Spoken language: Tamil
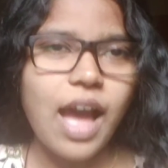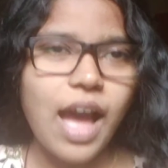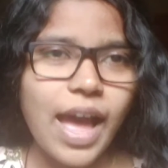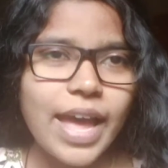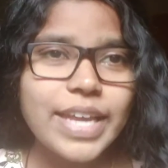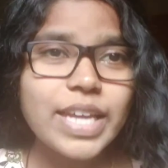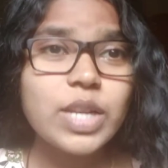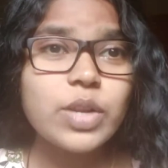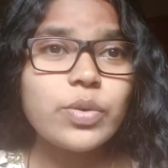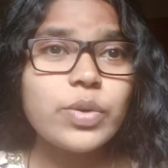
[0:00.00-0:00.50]

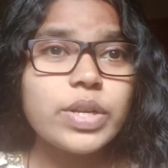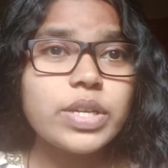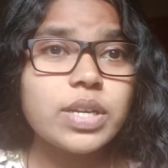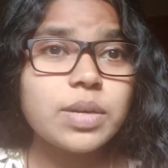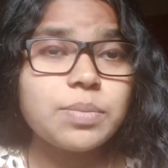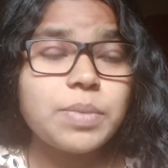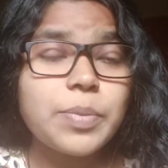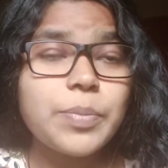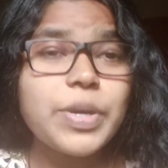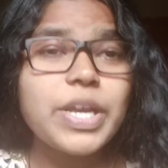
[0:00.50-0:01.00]
ஹாய் ஹலோ
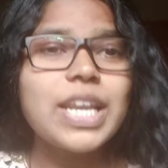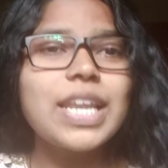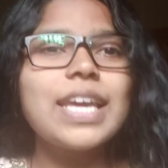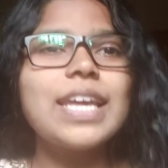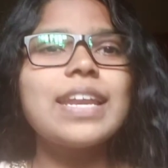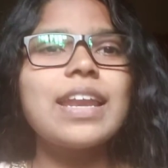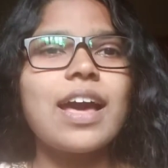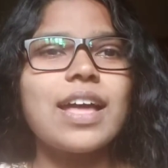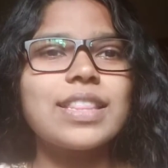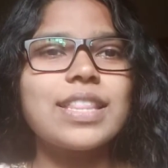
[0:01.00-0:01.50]
வணக்கம்
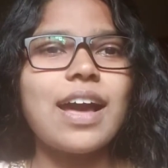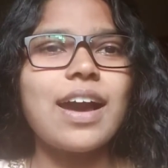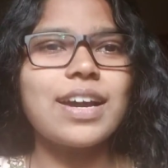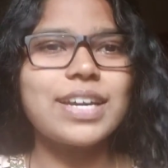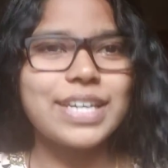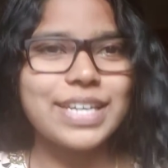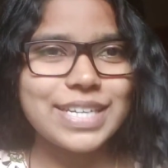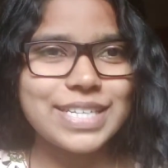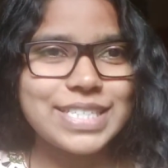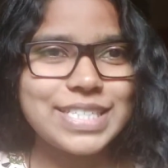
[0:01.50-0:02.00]
நண்பர்களே நான்
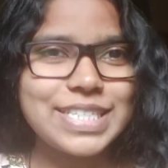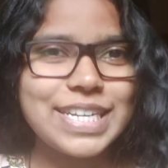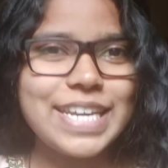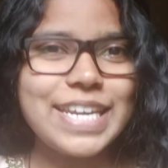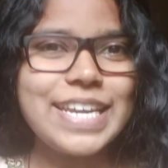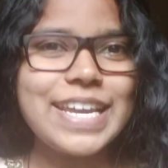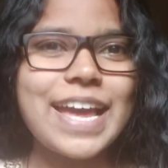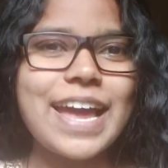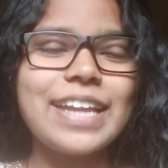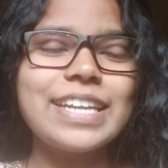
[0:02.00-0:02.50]
தான்
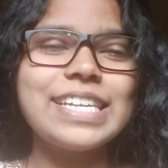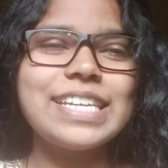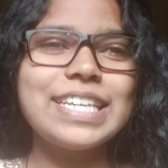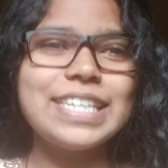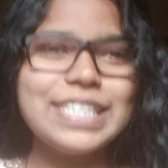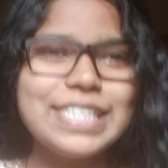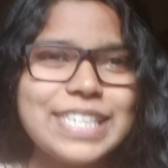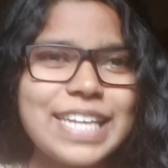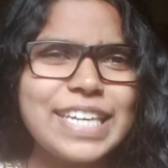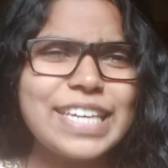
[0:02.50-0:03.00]
கிருஷி அண்ட்
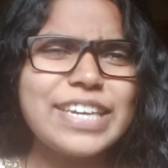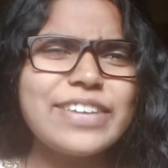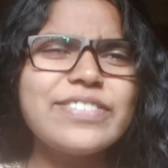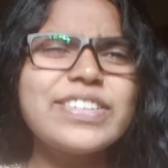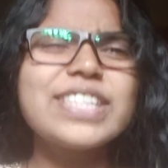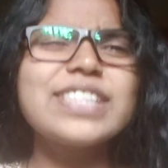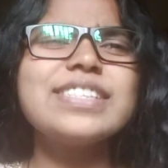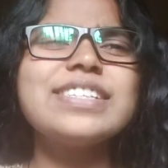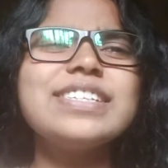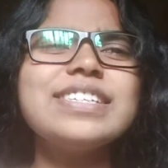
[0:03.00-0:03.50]
இன்னைக்கு
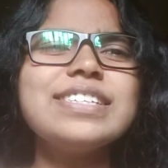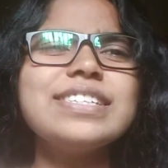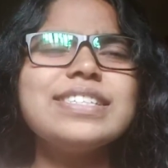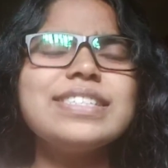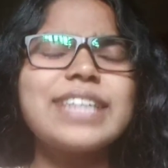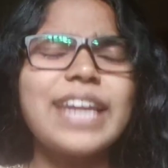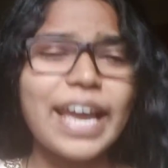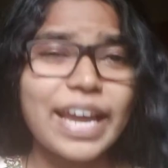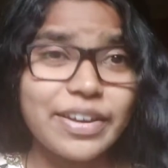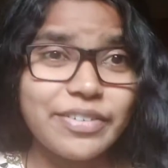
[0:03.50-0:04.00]
வந்து
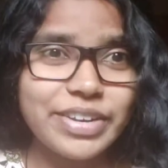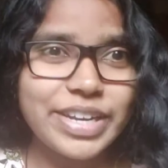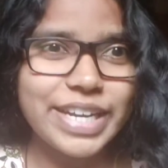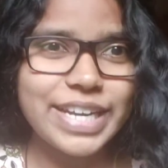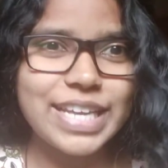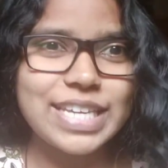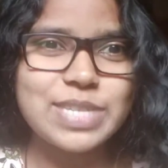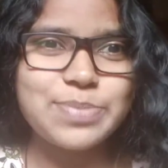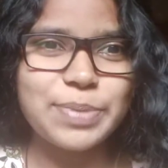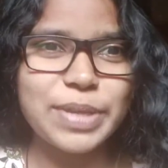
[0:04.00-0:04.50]

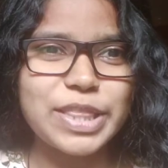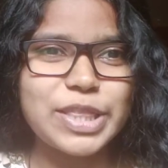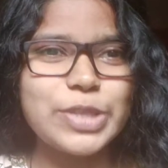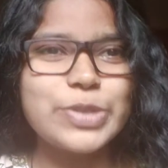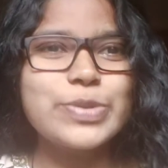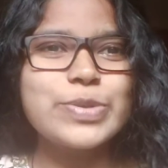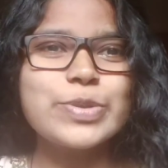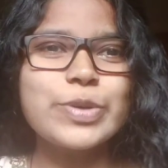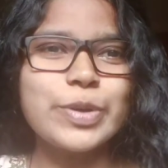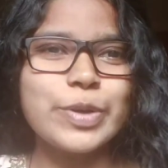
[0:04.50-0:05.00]
ரெக்கவரி டேஸ்
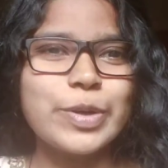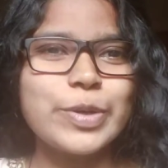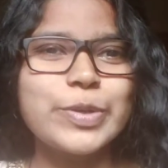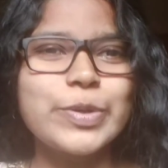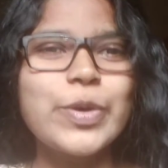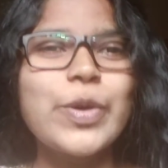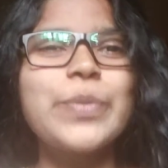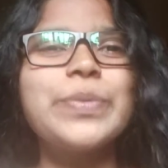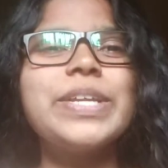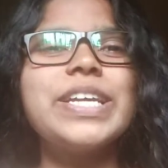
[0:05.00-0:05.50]
பற்றியும்
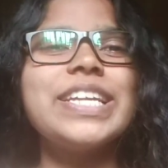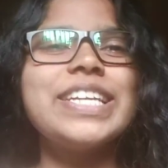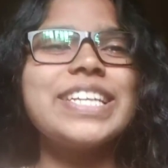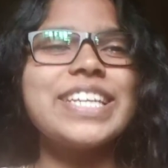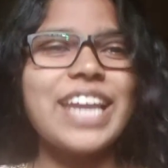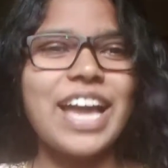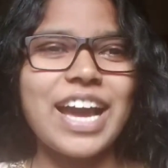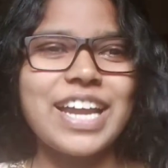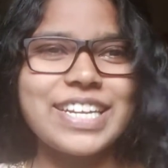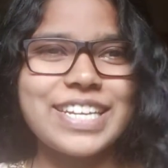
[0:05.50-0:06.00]
சொல்லணும்
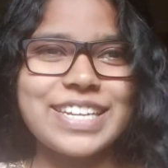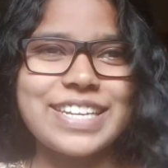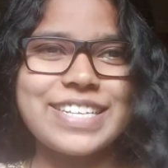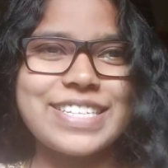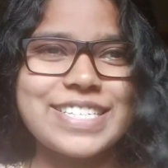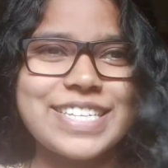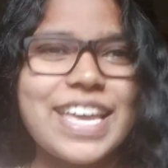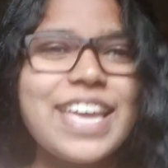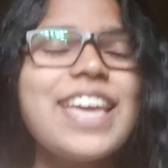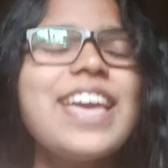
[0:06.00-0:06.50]
அப்படின்னு நான்
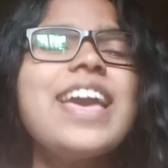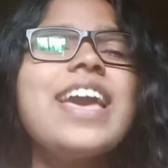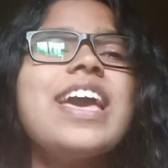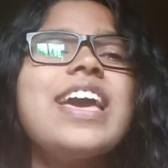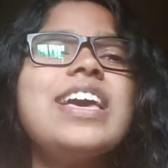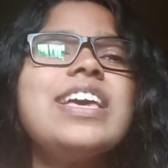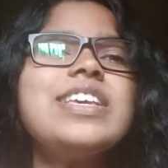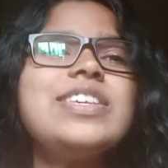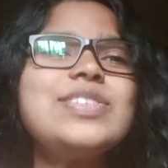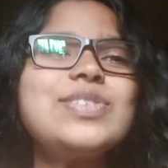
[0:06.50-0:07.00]
நினச்சேன்
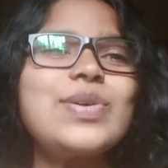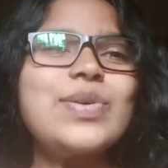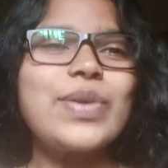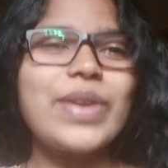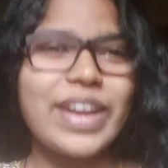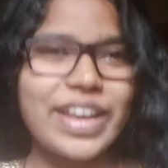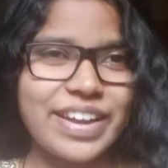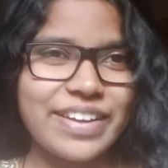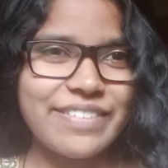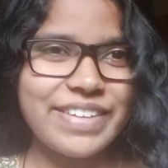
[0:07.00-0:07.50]
ஸோ
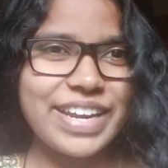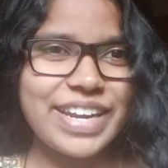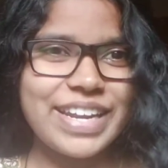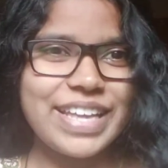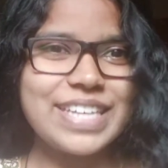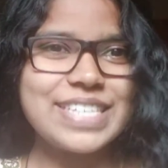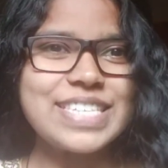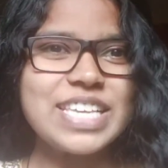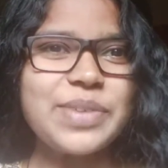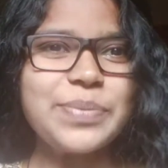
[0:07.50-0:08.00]
ரெக்கவரி
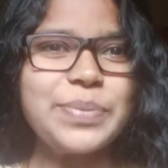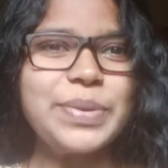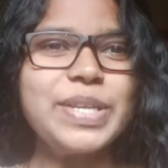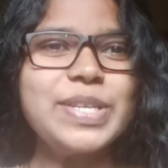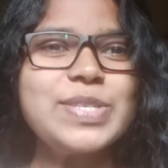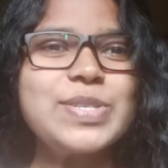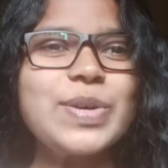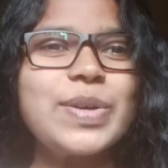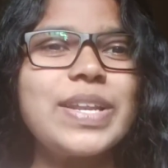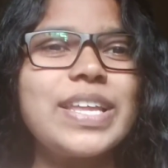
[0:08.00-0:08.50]
டேஸ்
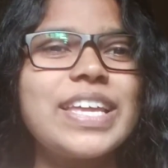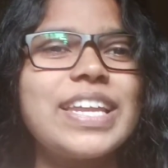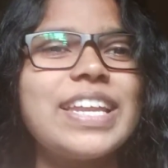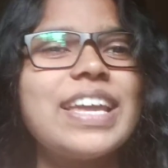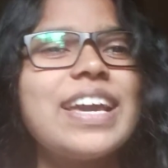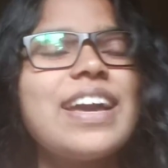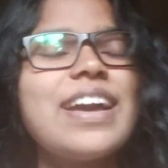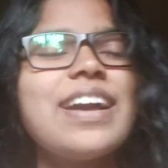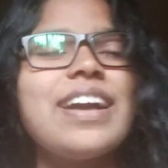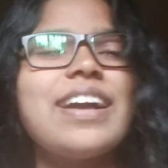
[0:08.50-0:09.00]
அப்படின்னு சொல்லல